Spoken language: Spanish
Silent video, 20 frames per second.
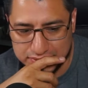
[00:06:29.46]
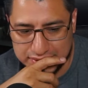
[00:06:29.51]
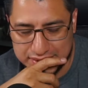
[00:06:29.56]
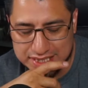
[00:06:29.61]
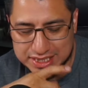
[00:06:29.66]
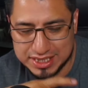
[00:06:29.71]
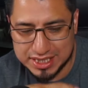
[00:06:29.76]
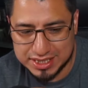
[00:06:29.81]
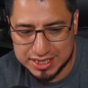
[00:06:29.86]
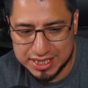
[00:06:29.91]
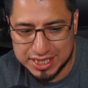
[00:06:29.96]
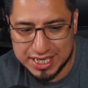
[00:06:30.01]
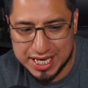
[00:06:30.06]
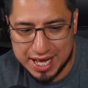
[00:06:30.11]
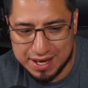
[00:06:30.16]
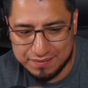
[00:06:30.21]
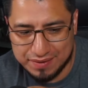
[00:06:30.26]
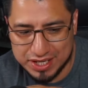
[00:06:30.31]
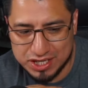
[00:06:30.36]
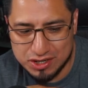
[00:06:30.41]
Es decir,
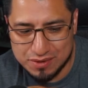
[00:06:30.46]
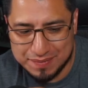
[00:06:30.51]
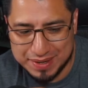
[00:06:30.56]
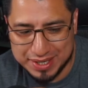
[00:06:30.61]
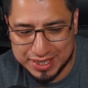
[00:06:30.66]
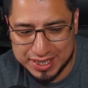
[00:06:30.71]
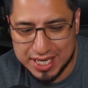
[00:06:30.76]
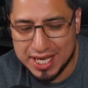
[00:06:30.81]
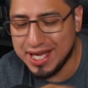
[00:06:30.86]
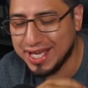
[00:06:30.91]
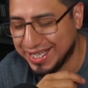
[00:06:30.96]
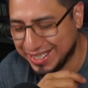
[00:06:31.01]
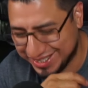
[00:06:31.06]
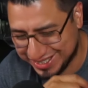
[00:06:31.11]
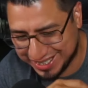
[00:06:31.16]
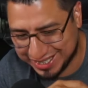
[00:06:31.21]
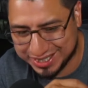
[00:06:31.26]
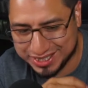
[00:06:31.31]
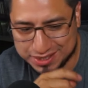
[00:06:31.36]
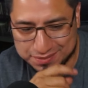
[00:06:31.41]
a baño María,
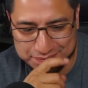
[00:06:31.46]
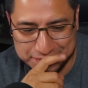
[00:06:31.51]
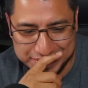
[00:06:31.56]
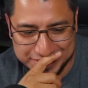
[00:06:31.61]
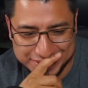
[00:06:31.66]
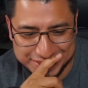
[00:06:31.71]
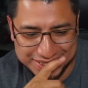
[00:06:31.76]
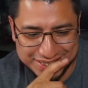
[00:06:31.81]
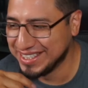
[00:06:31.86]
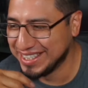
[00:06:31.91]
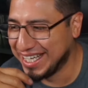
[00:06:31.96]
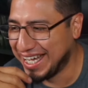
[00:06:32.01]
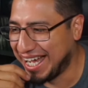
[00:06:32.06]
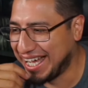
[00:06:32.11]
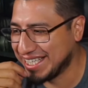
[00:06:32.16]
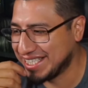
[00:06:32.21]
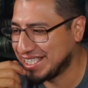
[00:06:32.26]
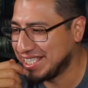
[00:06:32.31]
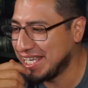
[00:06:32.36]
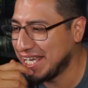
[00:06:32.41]
exactamente.
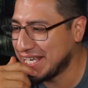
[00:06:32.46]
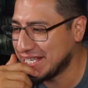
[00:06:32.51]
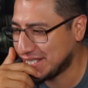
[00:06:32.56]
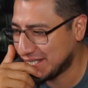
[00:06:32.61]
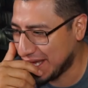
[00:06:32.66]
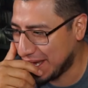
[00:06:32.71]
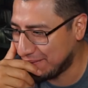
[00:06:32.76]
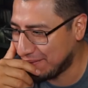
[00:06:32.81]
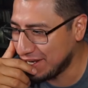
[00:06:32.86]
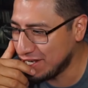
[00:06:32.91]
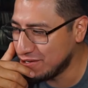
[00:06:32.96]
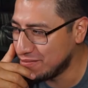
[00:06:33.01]
Así es, a baño